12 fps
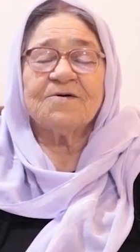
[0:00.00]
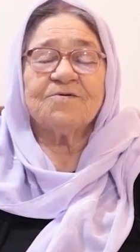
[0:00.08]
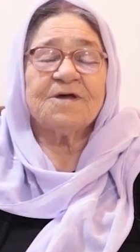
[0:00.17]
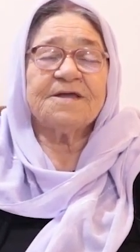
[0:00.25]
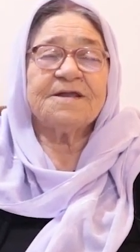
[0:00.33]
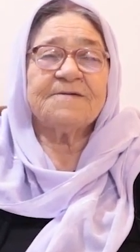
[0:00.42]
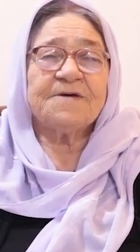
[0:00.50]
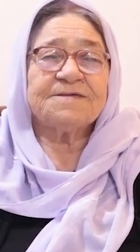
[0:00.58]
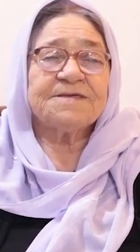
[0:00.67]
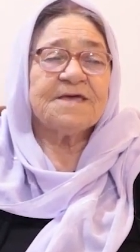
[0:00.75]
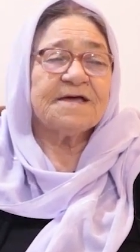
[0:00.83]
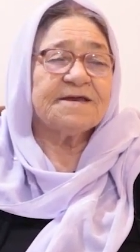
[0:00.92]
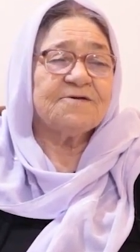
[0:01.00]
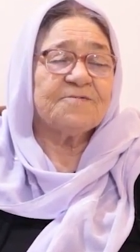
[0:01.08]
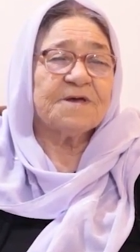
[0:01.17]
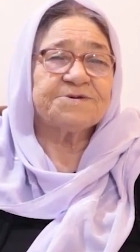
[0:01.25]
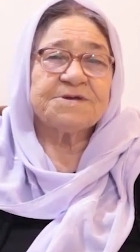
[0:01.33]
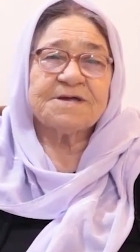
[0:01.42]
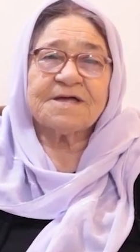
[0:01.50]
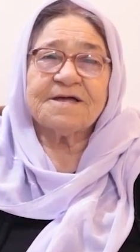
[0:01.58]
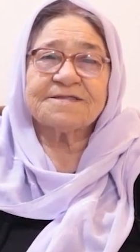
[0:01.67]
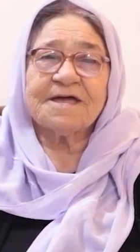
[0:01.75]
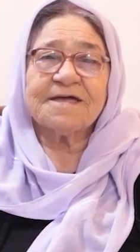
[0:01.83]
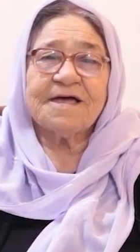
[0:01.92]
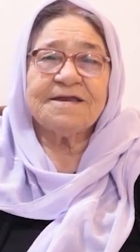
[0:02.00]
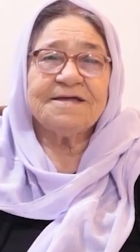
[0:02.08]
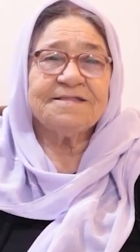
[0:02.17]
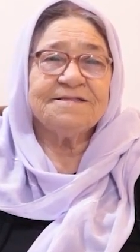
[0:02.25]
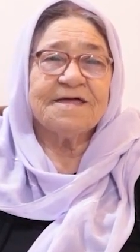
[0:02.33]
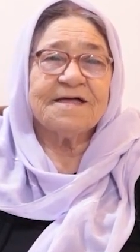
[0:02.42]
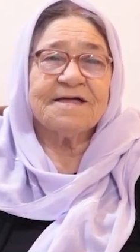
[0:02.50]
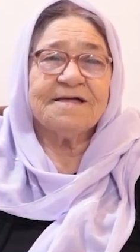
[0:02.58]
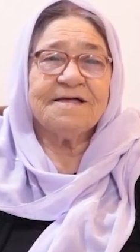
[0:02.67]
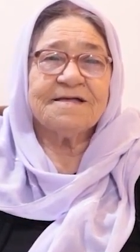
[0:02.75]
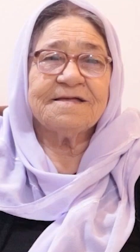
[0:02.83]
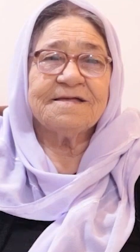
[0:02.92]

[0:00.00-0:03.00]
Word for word: ونحن بعزاني وبعشيقة تقاليدنا